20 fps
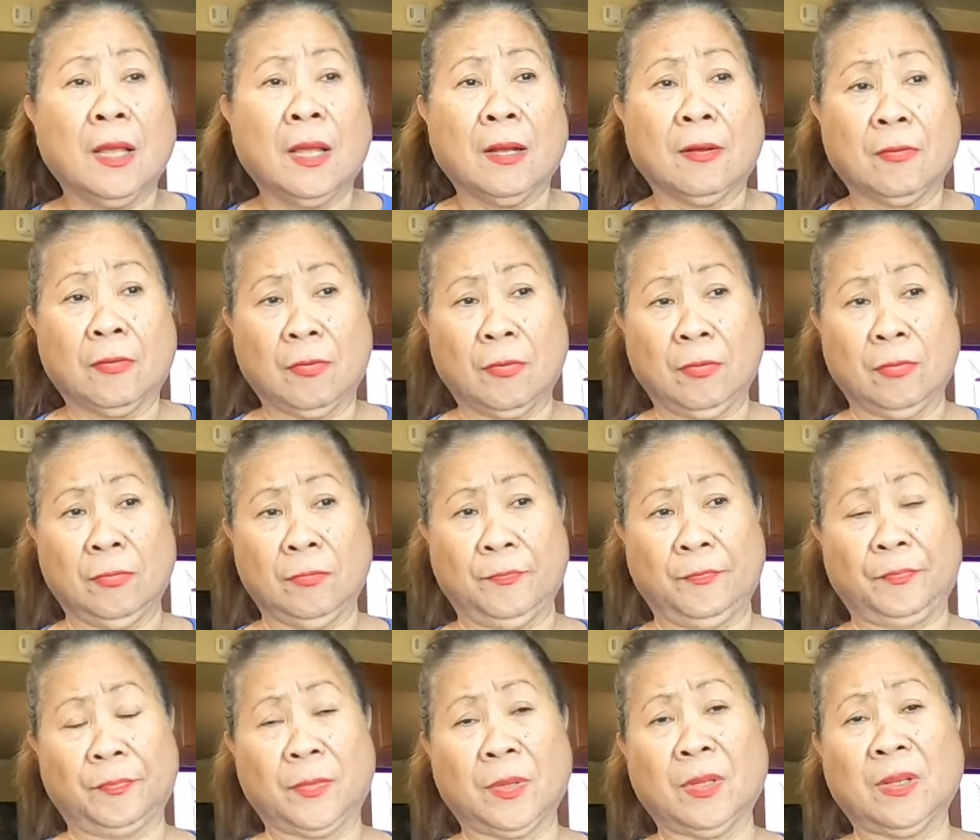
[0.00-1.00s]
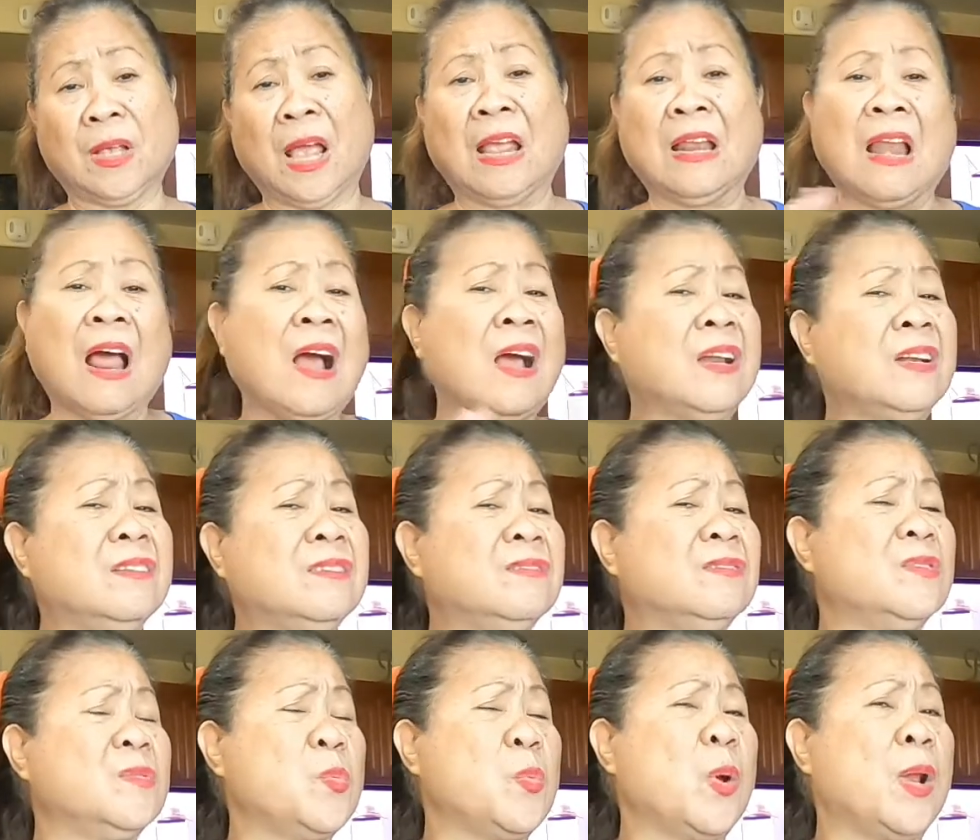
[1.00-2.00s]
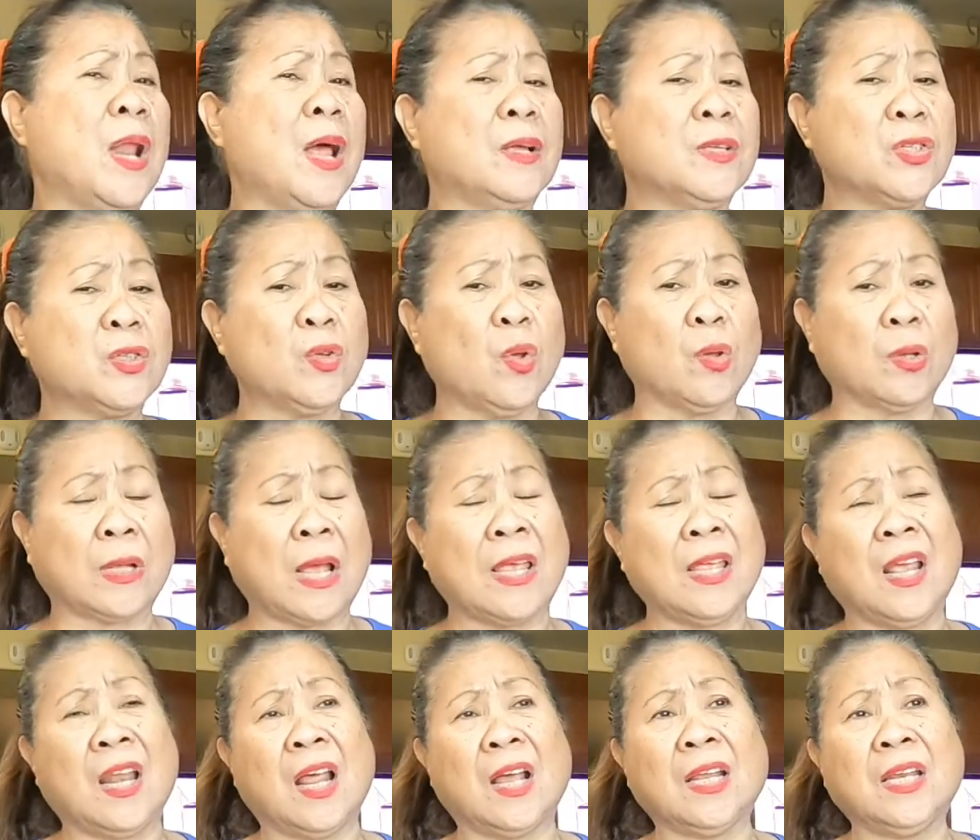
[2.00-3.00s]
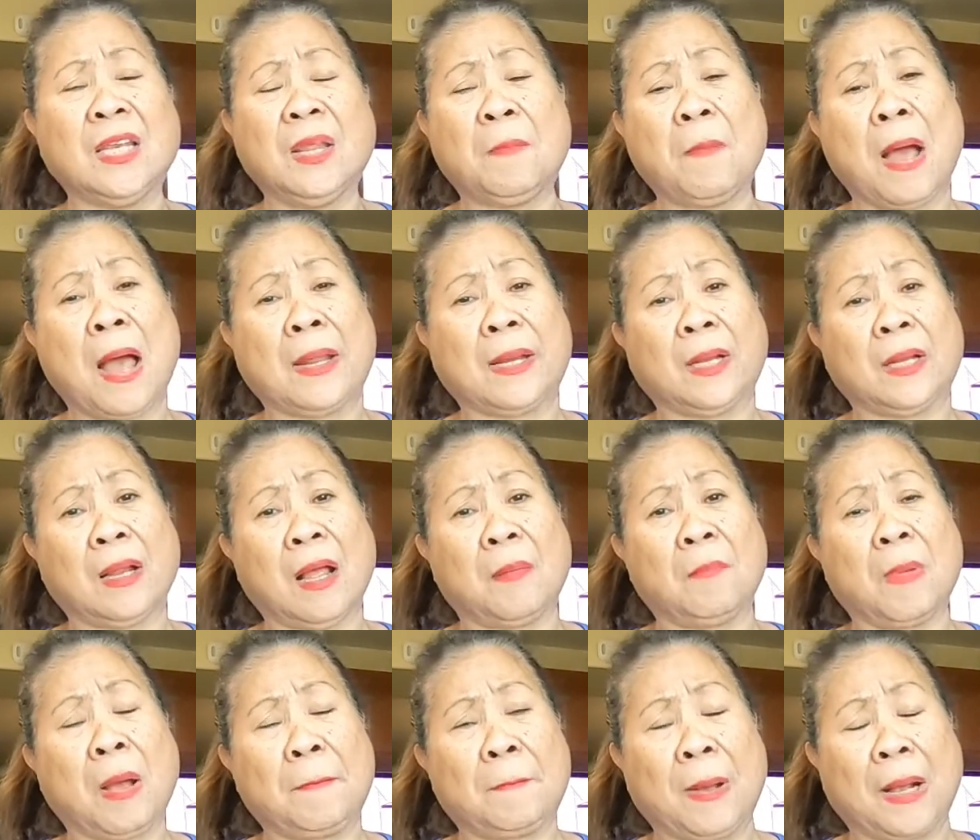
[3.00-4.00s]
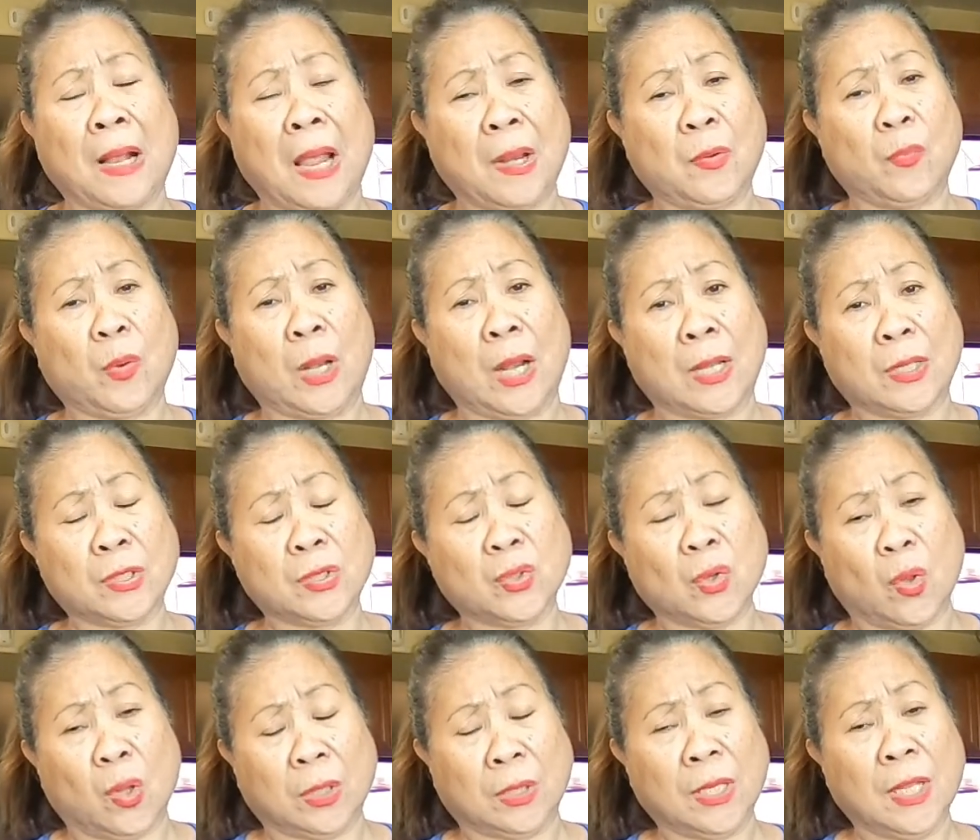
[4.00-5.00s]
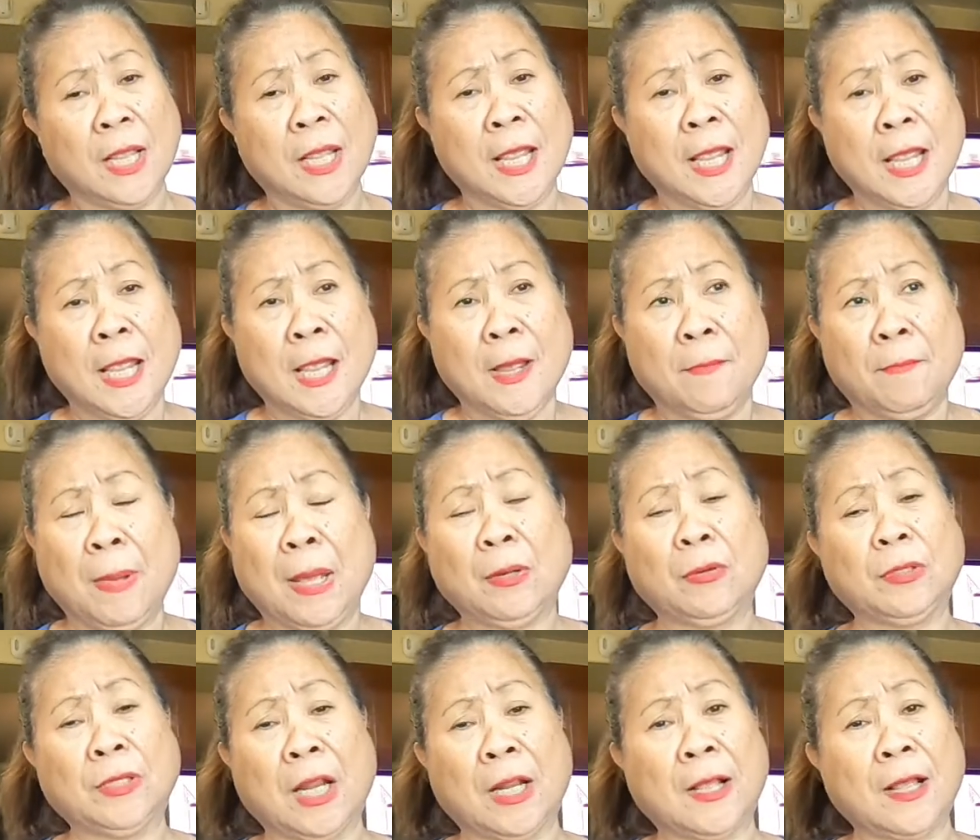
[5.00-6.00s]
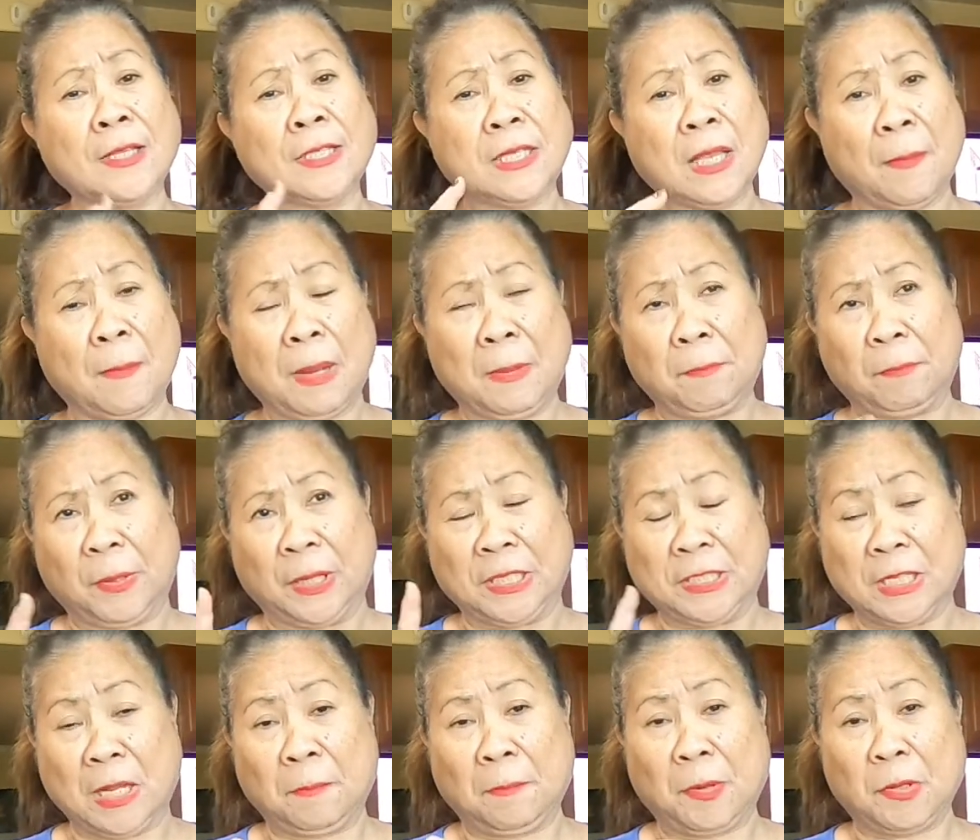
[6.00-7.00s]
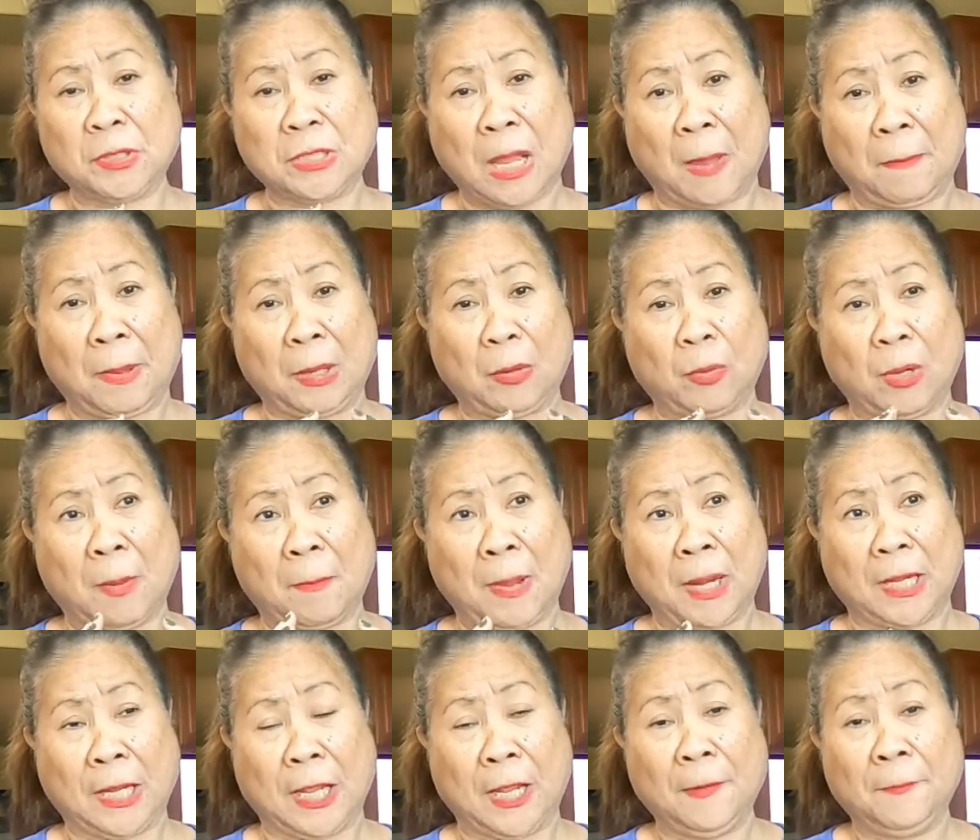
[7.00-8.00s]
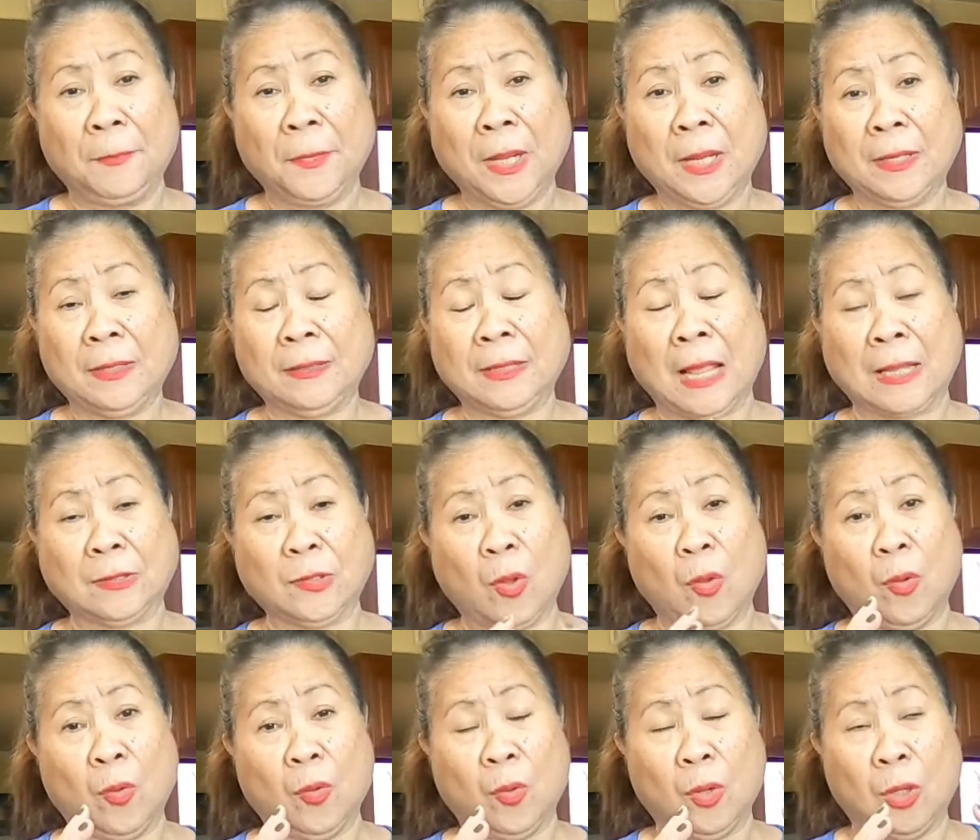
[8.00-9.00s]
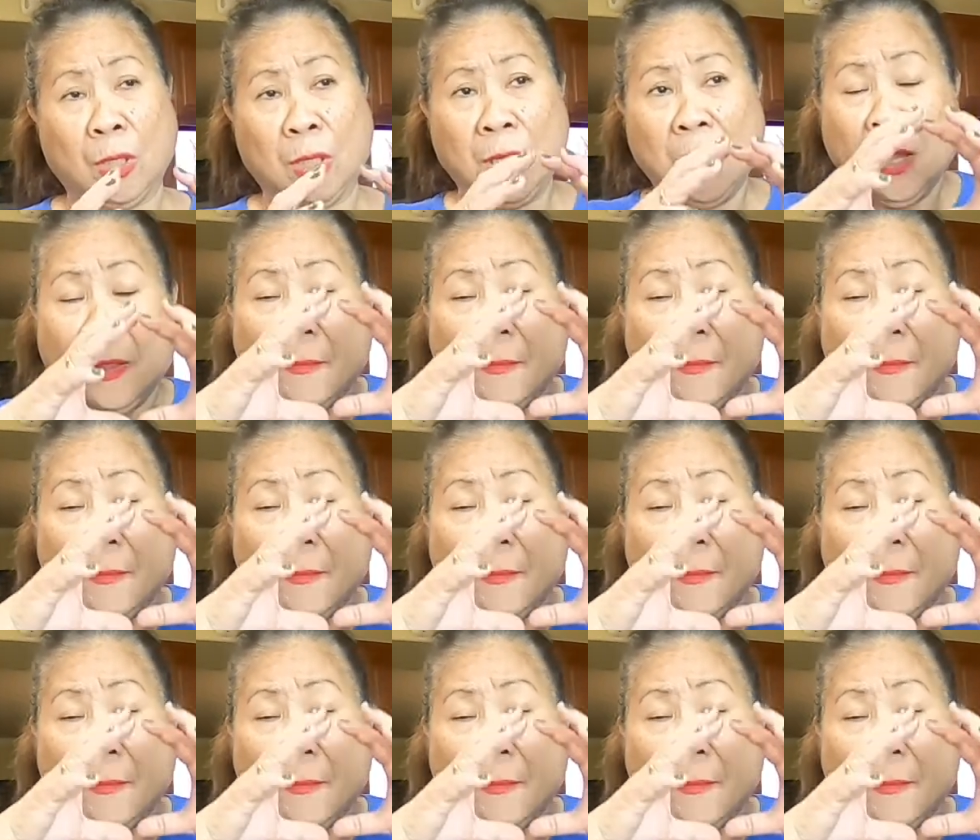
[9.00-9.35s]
Um, kailangan walang salt. Kaya lang hindi maring ang mga pagkain walang salt. Meron talagang 7% pero sabi ko naman eh, not all